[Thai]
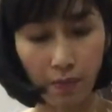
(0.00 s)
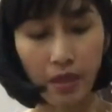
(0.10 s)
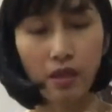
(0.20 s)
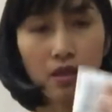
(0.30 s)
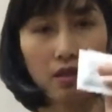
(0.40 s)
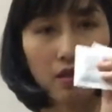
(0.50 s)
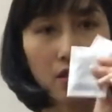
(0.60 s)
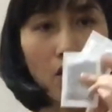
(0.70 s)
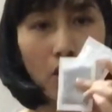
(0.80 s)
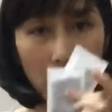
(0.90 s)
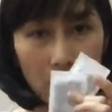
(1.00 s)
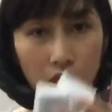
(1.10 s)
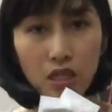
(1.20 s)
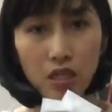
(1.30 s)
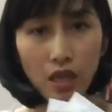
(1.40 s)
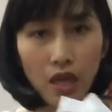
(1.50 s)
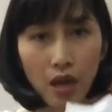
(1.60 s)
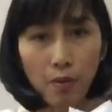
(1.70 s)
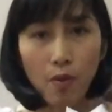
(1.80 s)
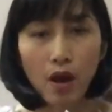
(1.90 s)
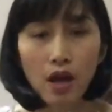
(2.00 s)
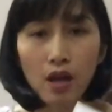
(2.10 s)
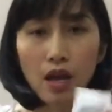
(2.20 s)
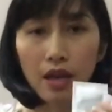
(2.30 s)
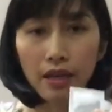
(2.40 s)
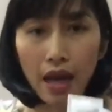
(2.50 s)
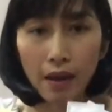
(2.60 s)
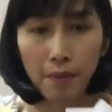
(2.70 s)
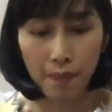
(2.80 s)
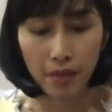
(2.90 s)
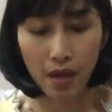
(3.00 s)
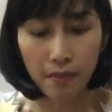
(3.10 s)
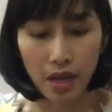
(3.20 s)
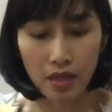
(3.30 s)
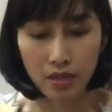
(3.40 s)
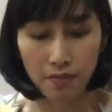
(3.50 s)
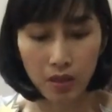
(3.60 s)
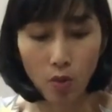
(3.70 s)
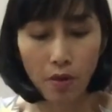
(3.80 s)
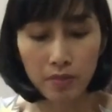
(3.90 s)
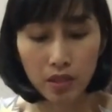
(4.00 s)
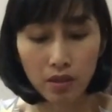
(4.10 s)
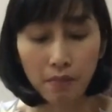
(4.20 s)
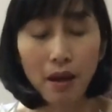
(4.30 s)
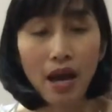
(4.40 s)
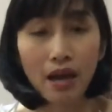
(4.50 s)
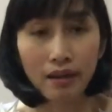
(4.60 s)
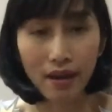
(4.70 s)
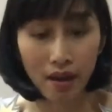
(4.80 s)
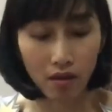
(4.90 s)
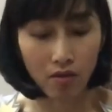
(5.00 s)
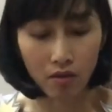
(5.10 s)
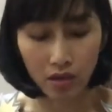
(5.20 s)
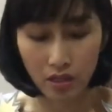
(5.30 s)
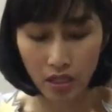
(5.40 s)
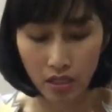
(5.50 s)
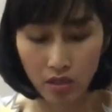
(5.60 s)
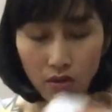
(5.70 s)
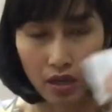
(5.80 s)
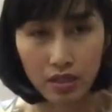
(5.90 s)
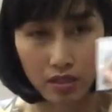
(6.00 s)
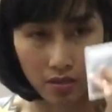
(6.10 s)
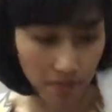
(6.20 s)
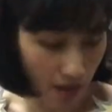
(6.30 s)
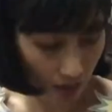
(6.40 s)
เป็นซองกันชื้นนะคะเพราะว่าหนังแบบนี้มันอาจจะมีความชื้นบ้างนะคะเขาก็เลยใส่ซองกันชื้นมา